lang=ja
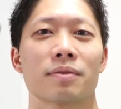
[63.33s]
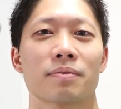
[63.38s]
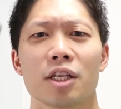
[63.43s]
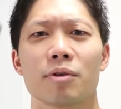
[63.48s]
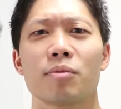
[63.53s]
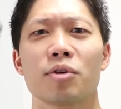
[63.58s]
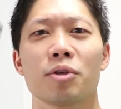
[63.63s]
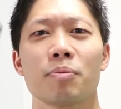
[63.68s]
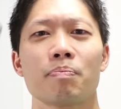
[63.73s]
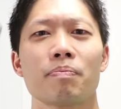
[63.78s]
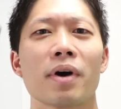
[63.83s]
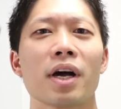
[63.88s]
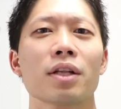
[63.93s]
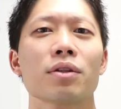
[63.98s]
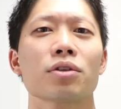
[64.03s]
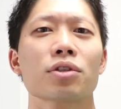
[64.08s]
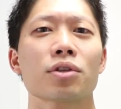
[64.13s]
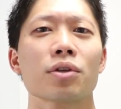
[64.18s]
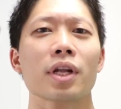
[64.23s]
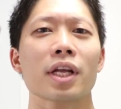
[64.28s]
でも一般
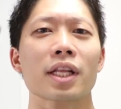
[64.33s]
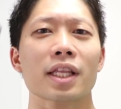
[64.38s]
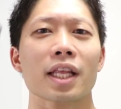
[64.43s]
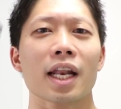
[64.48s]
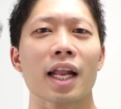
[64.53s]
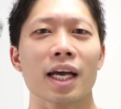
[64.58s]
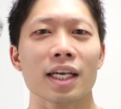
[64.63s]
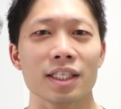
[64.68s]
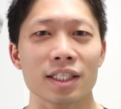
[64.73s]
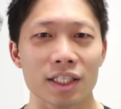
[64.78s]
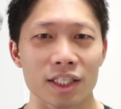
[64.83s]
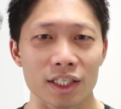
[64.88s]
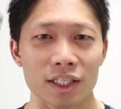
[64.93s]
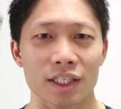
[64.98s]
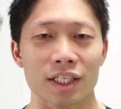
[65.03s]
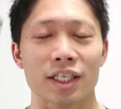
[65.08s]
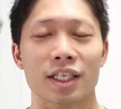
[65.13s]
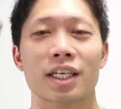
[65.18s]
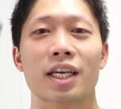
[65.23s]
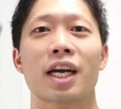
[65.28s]
のだったら1
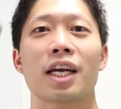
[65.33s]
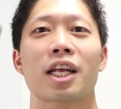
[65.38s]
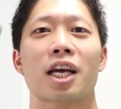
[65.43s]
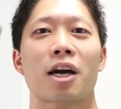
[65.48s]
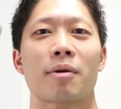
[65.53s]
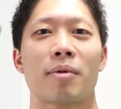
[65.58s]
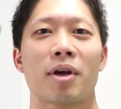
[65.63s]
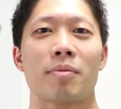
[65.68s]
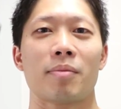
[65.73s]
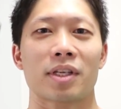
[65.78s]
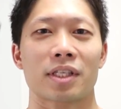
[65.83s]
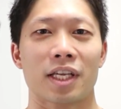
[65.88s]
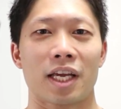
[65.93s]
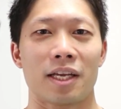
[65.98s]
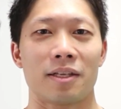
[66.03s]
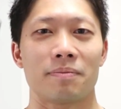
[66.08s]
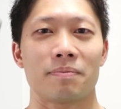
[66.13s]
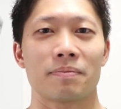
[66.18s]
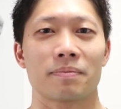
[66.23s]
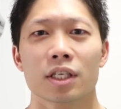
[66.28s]
日1回で構いませ
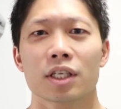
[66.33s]
ん